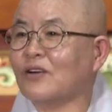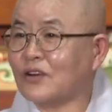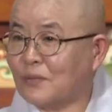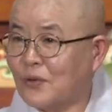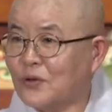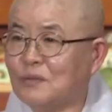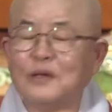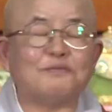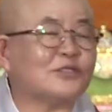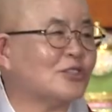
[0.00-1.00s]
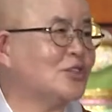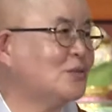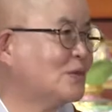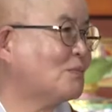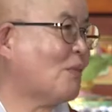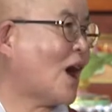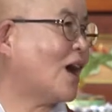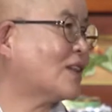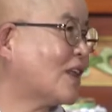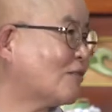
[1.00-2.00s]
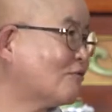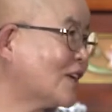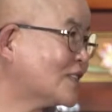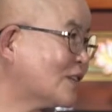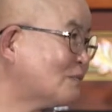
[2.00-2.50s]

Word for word: 거를 보고 이미 부처님은 마갈타국에서